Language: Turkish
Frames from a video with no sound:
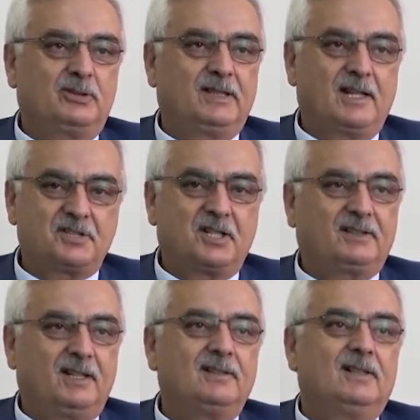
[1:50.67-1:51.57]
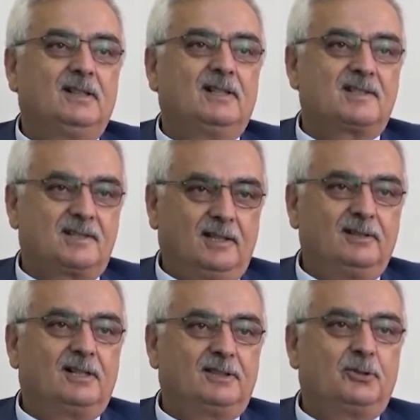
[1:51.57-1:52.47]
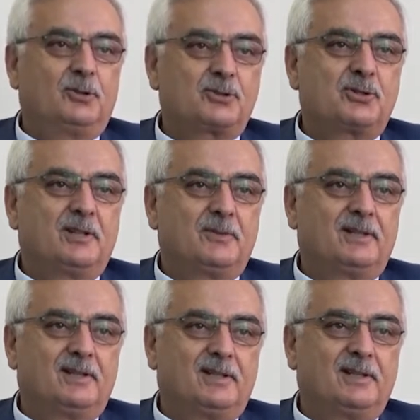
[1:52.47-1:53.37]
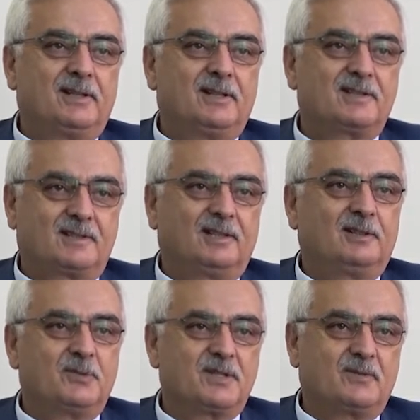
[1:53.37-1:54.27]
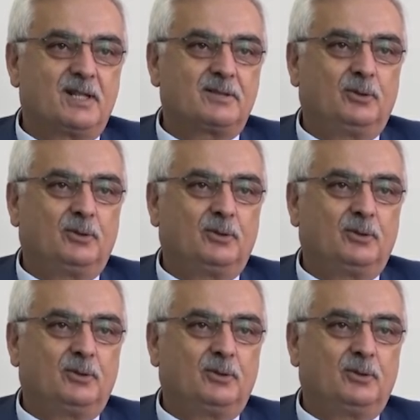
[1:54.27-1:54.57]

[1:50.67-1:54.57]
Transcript: Gerçekten standartlar ölçüsünde bir e, stadımız var.